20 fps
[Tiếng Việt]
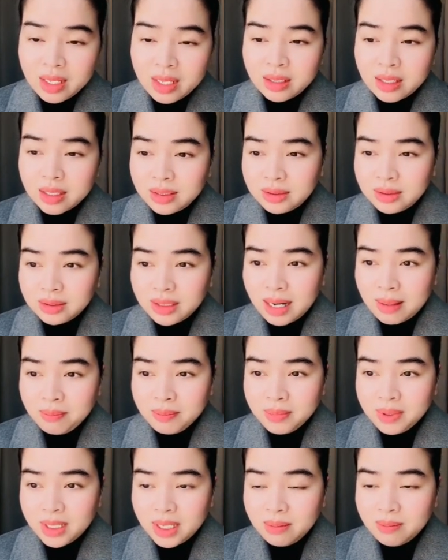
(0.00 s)
từ
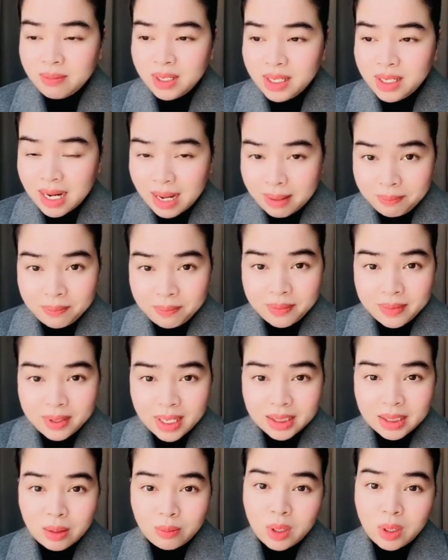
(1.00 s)
năm 95
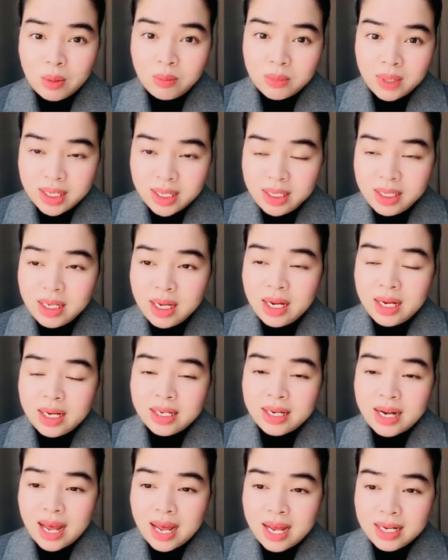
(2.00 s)
là tổng thống Mỹ
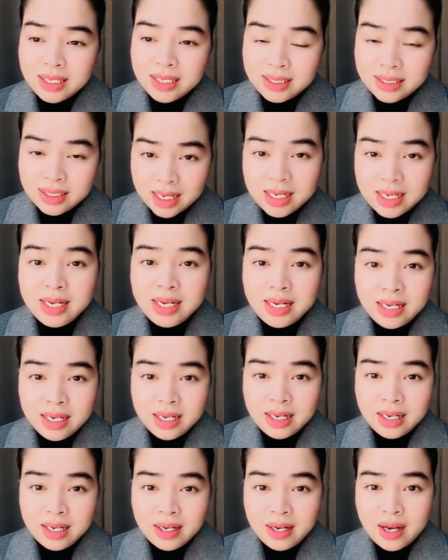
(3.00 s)
đã ký
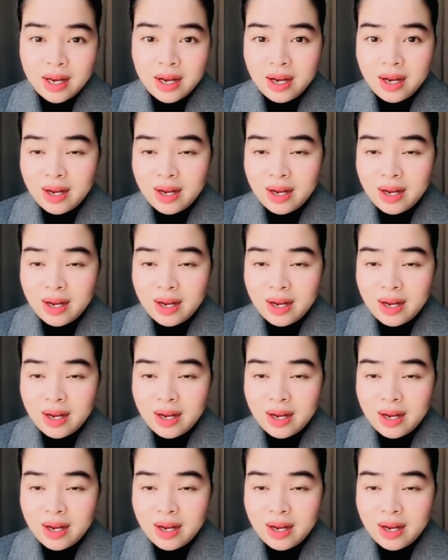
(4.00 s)
uh,